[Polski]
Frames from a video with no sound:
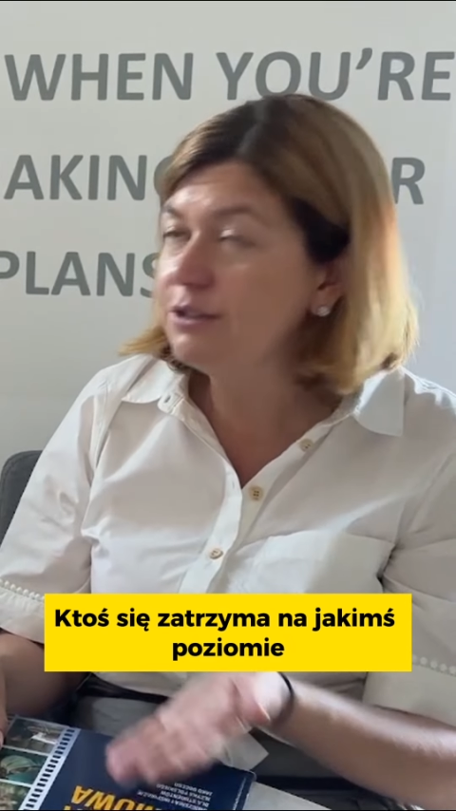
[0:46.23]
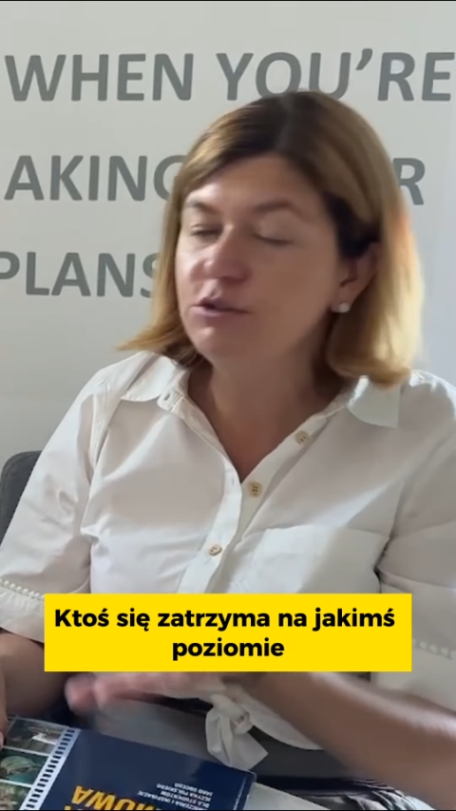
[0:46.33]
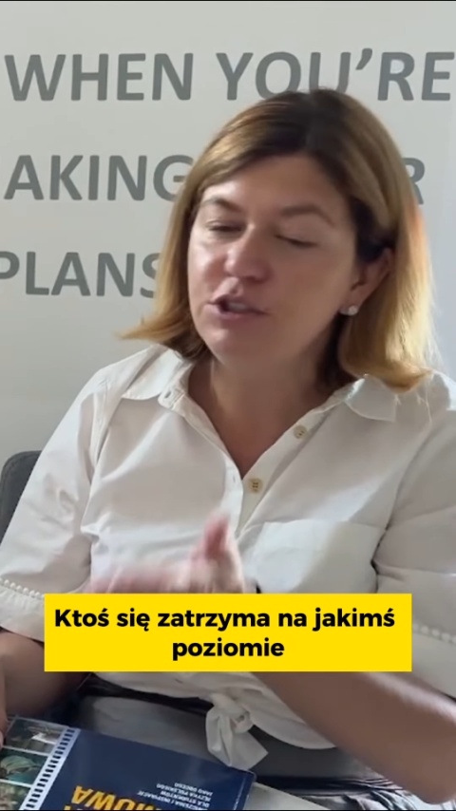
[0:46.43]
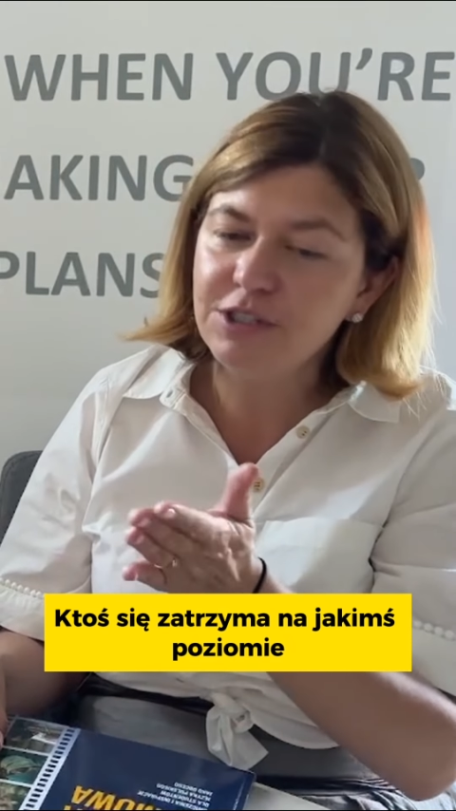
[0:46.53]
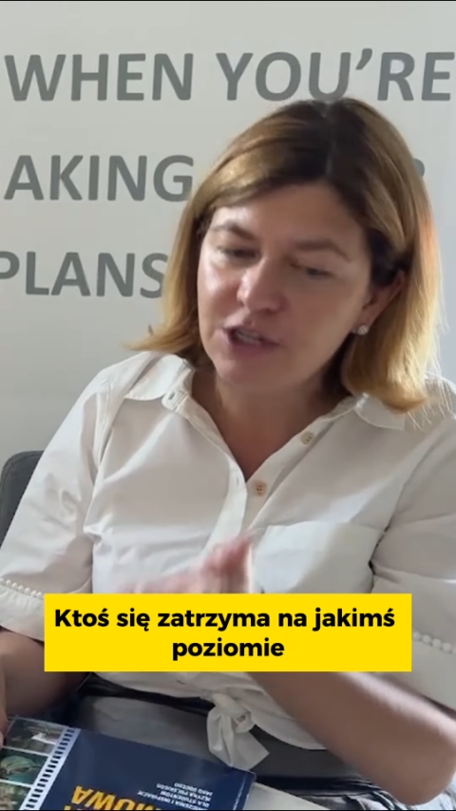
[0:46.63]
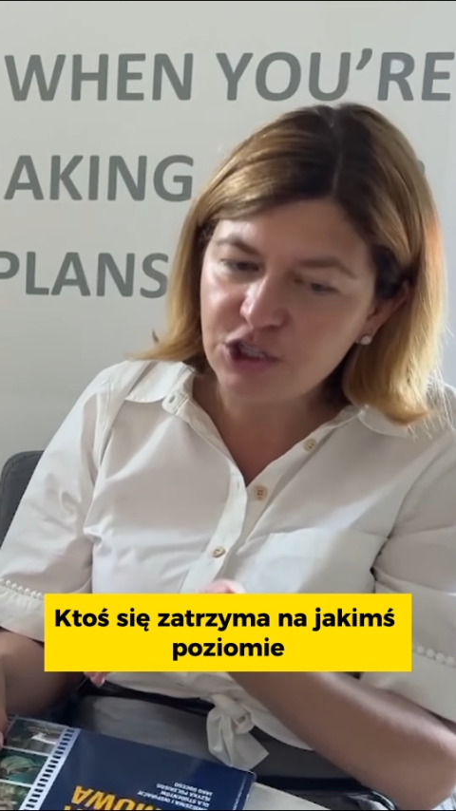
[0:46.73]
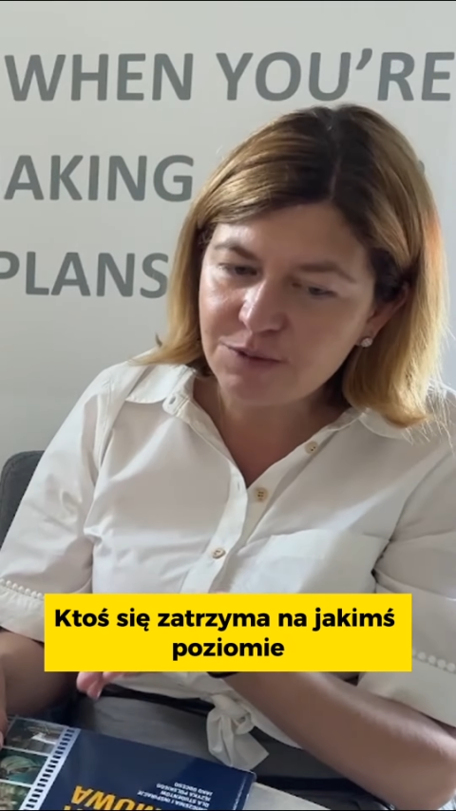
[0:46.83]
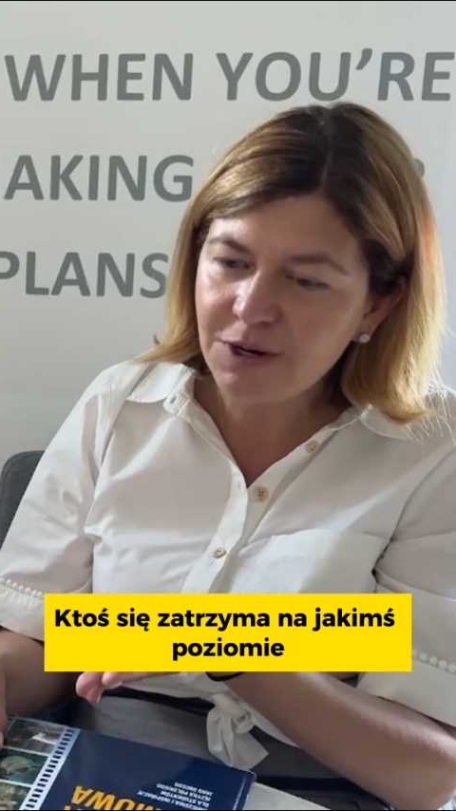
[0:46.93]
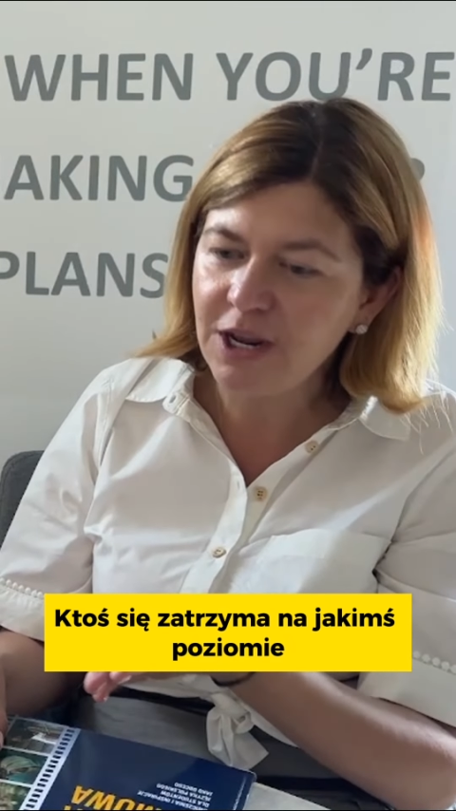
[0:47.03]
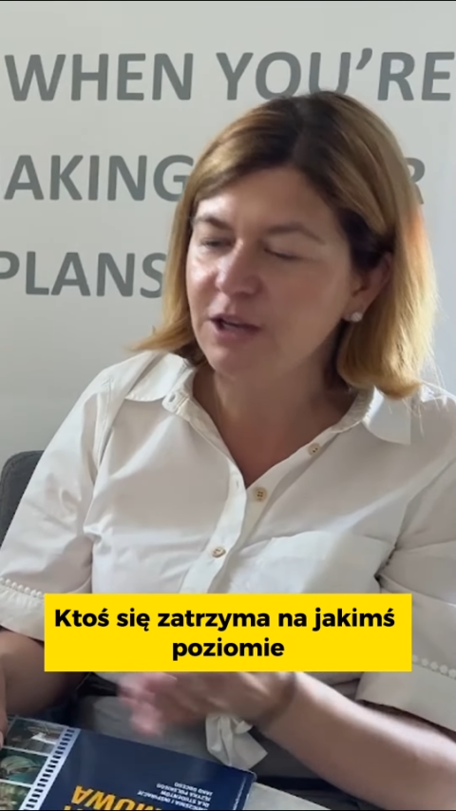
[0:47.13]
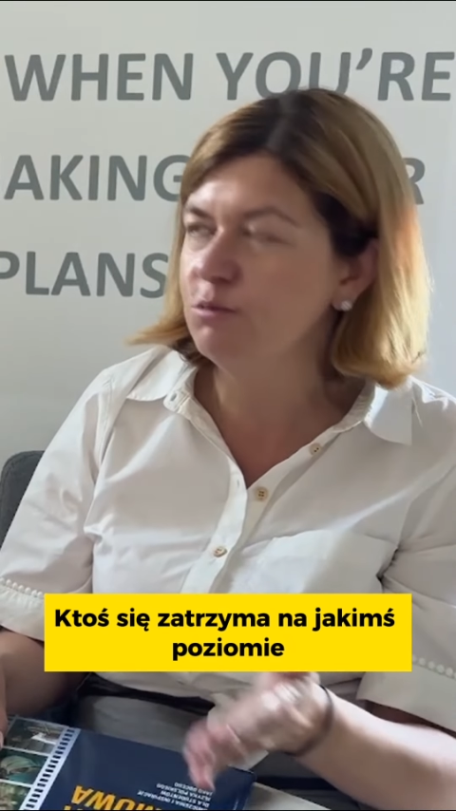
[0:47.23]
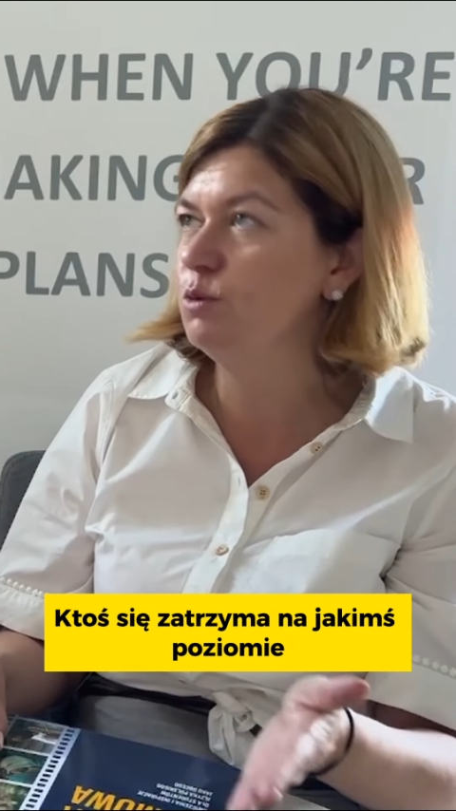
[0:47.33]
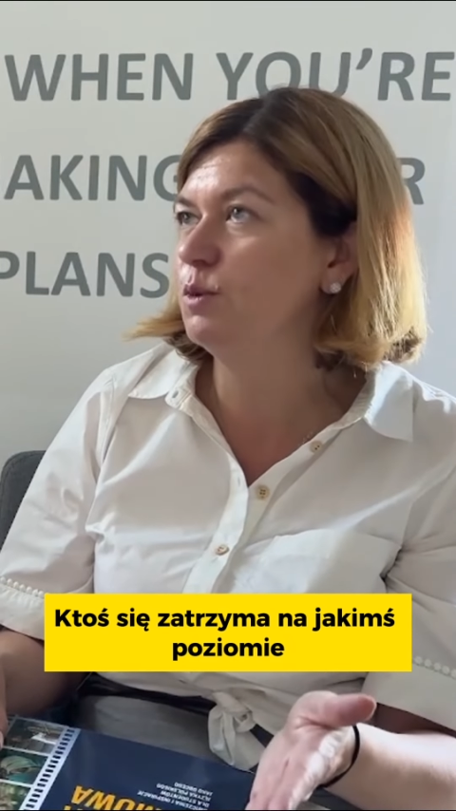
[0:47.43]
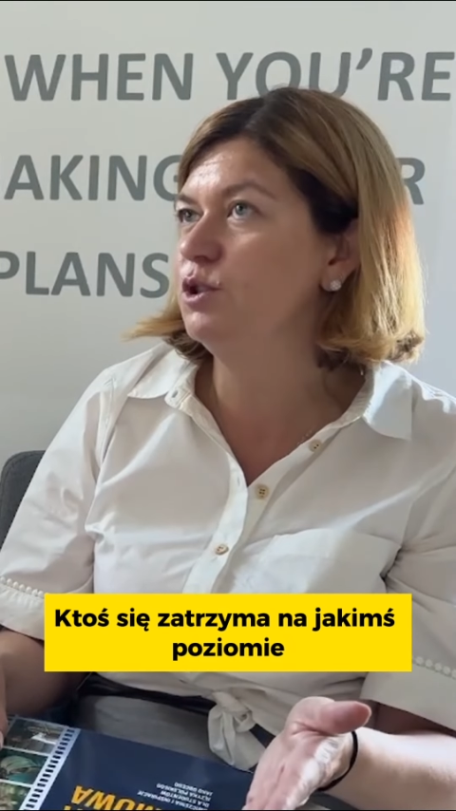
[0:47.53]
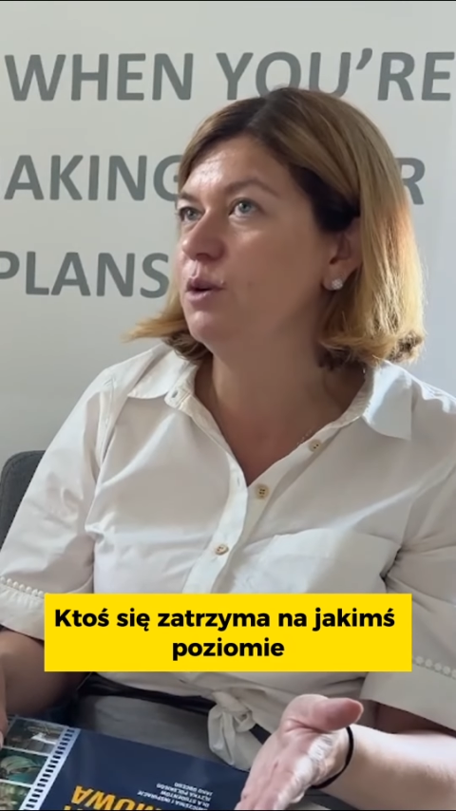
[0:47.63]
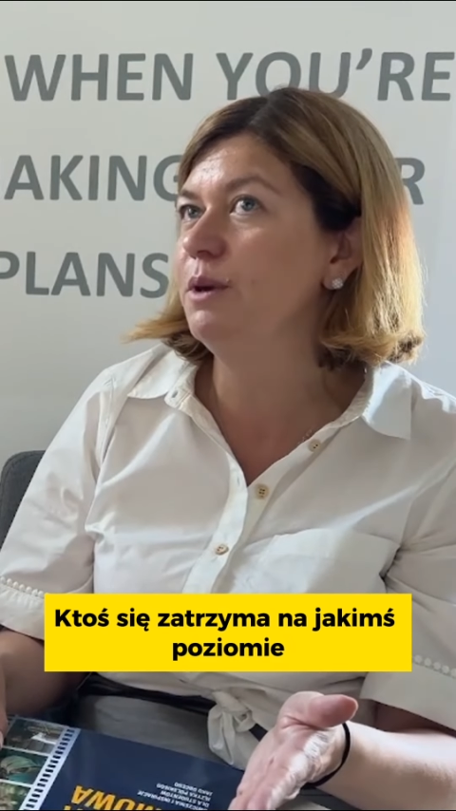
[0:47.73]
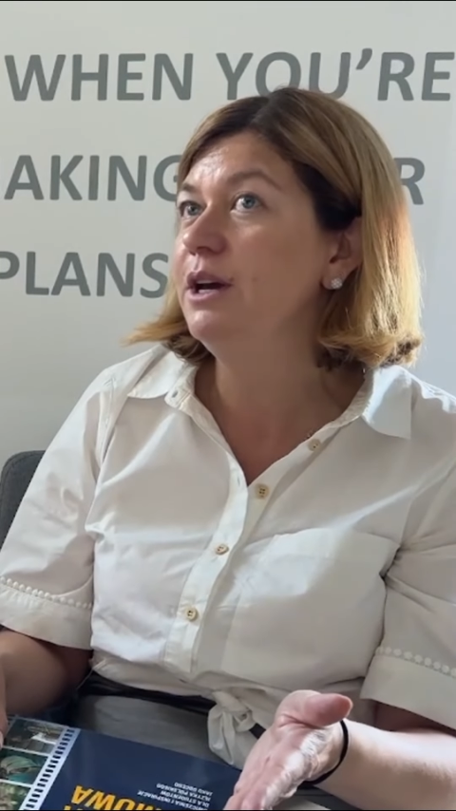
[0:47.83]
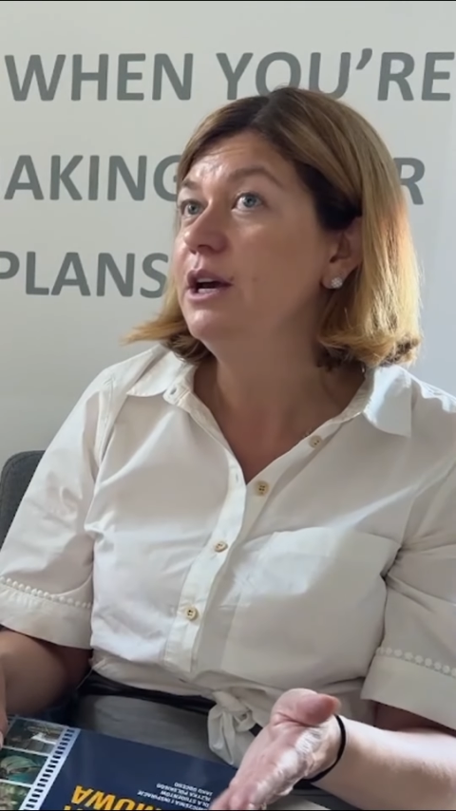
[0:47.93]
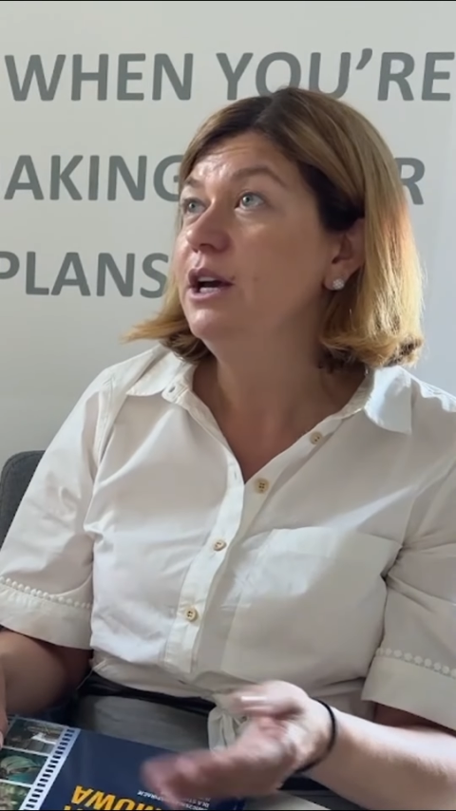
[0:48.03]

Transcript: Ktoś się zatrzyma na jakimś poziomie